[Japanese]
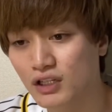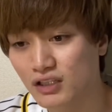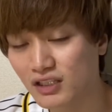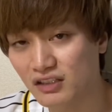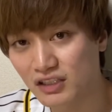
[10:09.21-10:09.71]

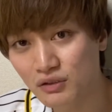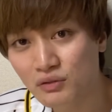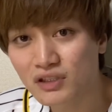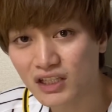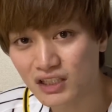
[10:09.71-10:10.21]
だって基
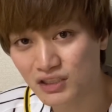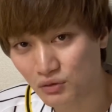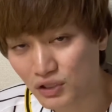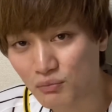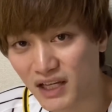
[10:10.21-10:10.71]
本的に
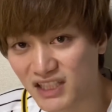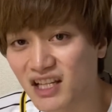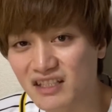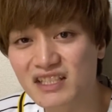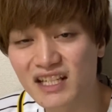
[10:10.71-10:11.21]
ストレート待
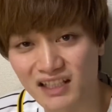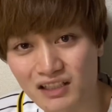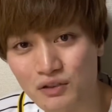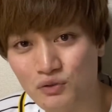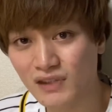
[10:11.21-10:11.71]
ちゃいいやんっ
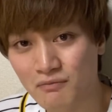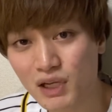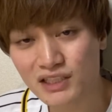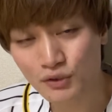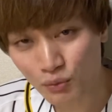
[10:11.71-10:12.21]
ていう。ま
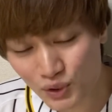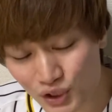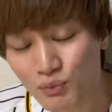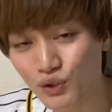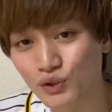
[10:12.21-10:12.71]
あ、そも
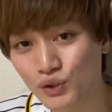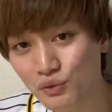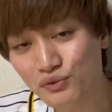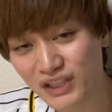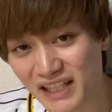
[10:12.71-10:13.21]
そも
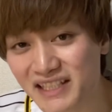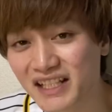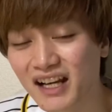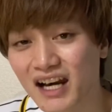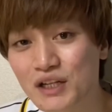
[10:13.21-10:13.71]
得点
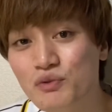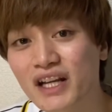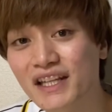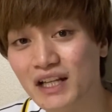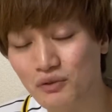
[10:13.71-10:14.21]
差があるわ
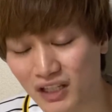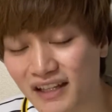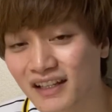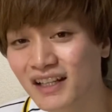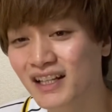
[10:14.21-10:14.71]
けなので、